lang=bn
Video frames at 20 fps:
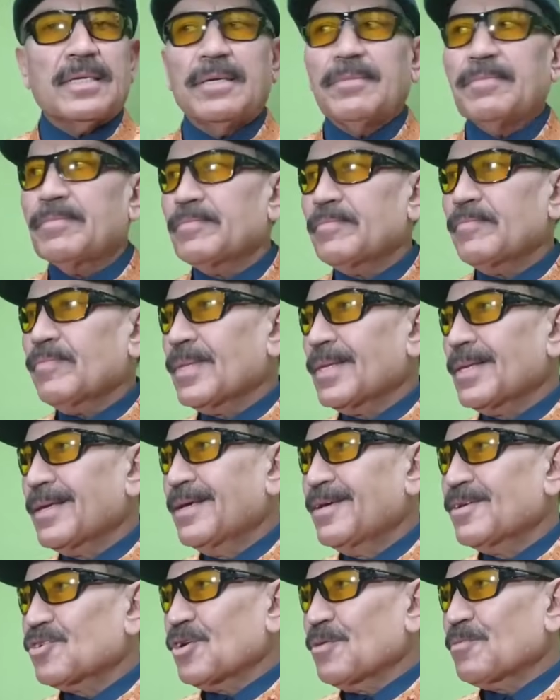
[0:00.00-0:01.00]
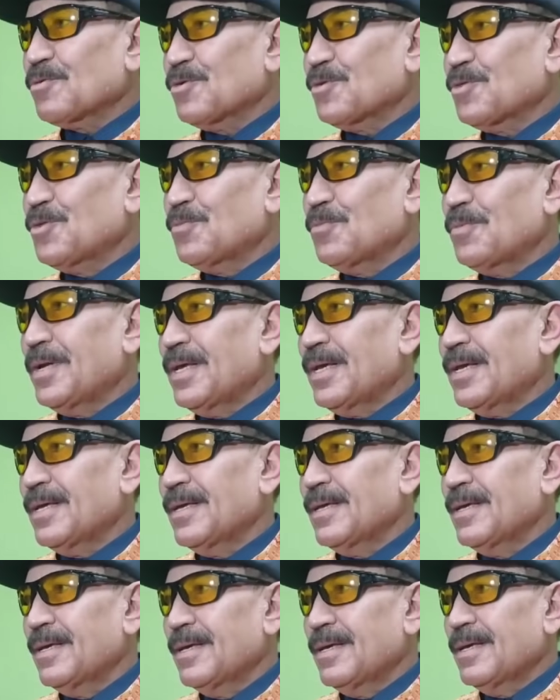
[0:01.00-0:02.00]
টিম সব শুদ্ধ মিলিয়ে
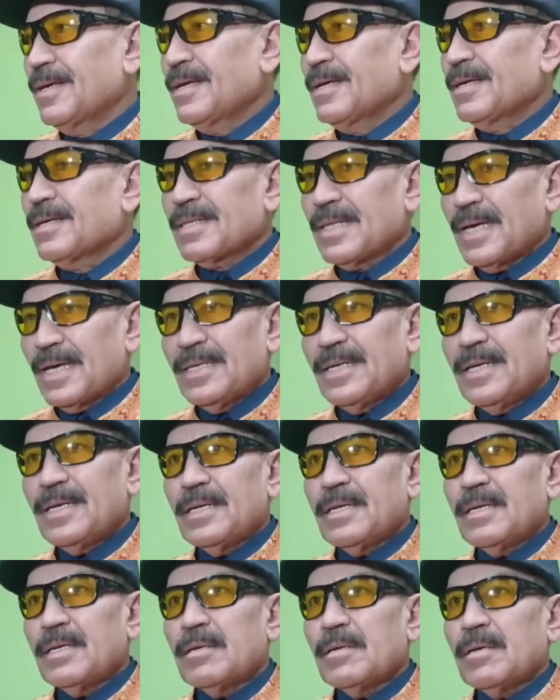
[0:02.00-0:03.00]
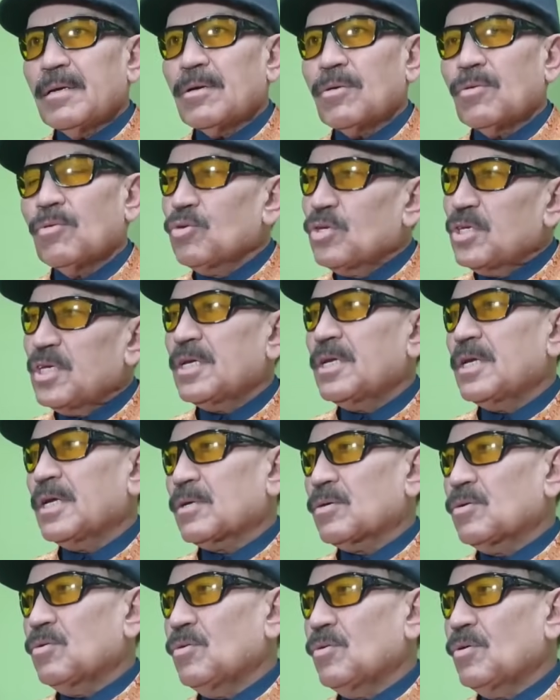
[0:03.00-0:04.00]
তাদের কোচের
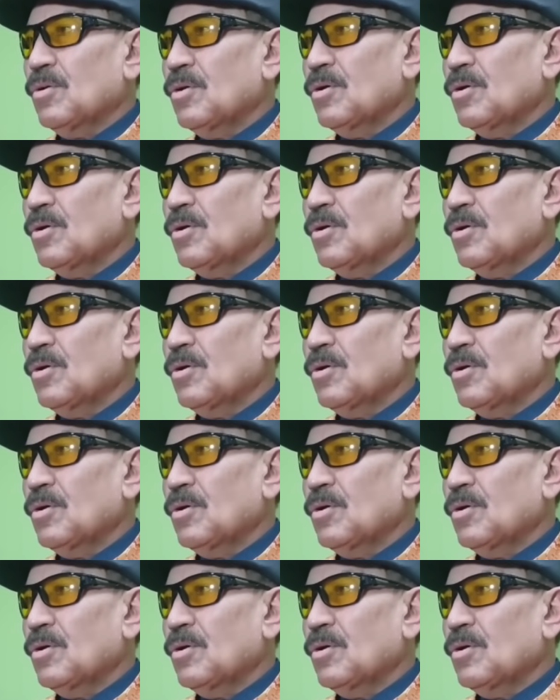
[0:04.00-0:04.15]
একটু